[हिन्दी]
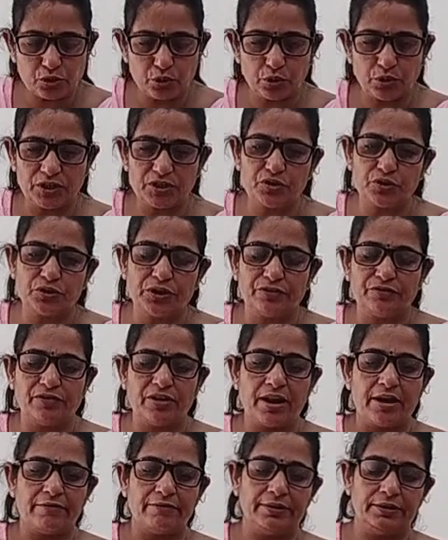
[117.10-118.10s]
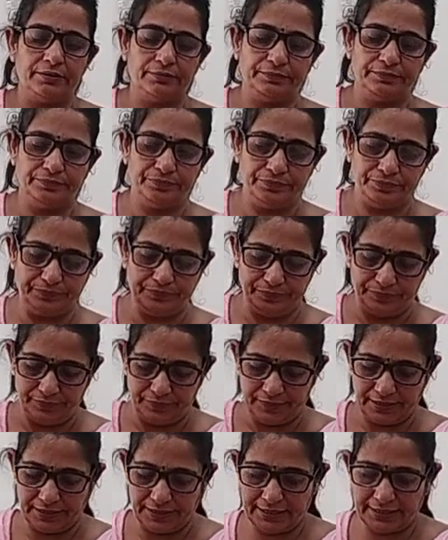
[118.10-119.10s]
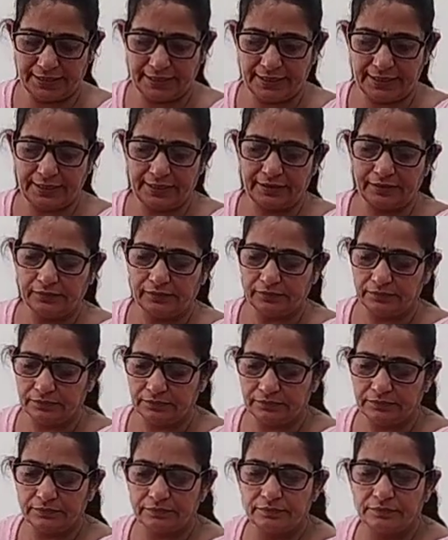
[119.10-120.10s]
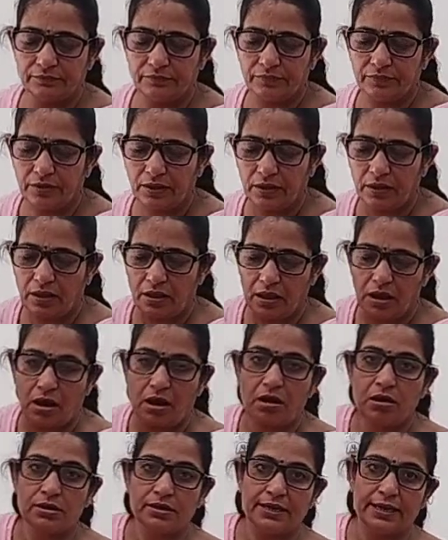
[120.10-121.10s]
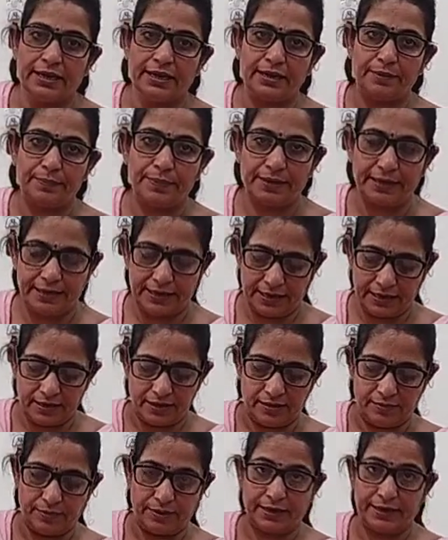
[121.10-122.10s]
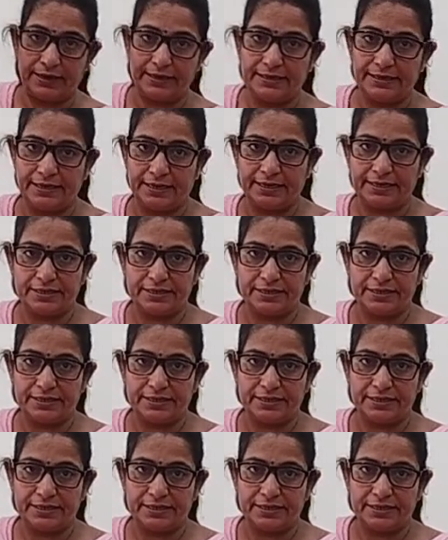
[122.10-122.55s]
छोटे छोटे फ्लावर ये देखिए और घेरे पर रहेगा हमारा ये